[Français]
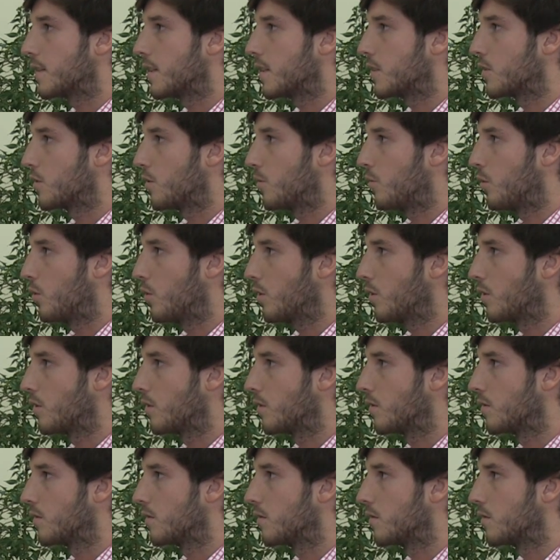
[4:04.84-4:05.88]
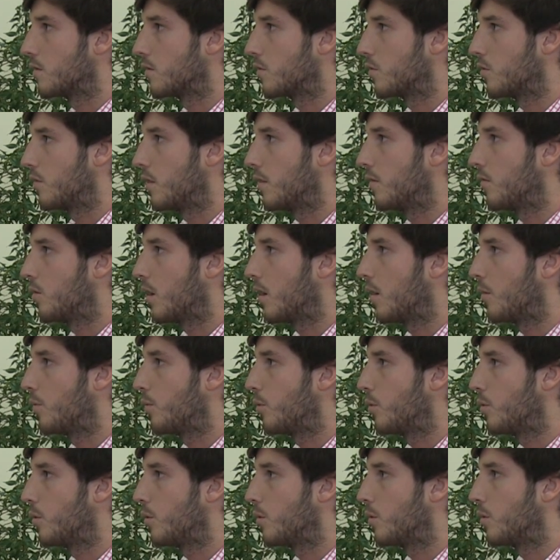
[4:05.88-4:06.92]
stage en banque. Je voulais voir un
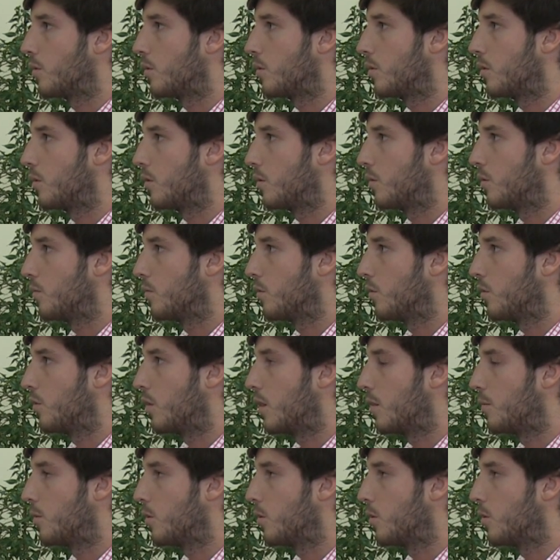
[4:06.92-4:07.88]
peu euh, le, monde de la